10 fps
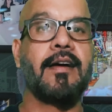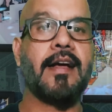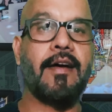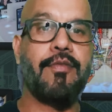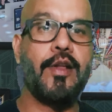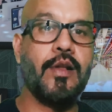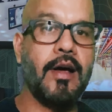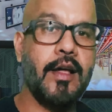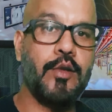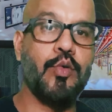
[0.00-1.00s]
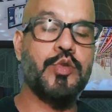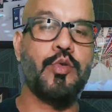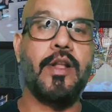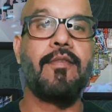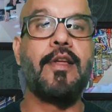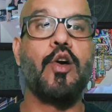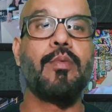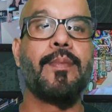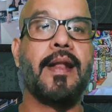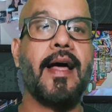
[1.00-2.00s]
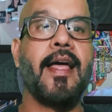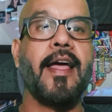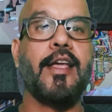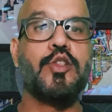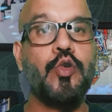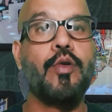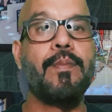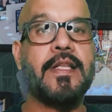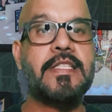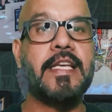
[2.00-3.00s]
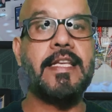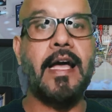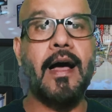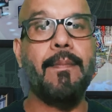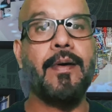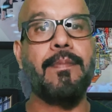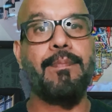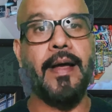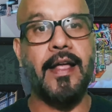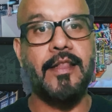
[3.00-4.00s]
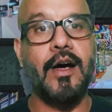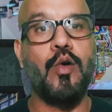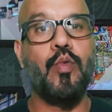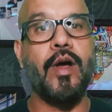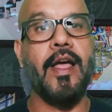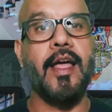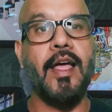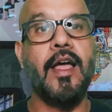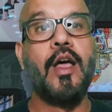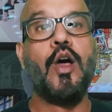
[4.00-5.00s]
काफ़ी दोस्तों ने वीलॉग भी बनाया है कि जो बच्चे यहाँ पर पैदा हुए हैं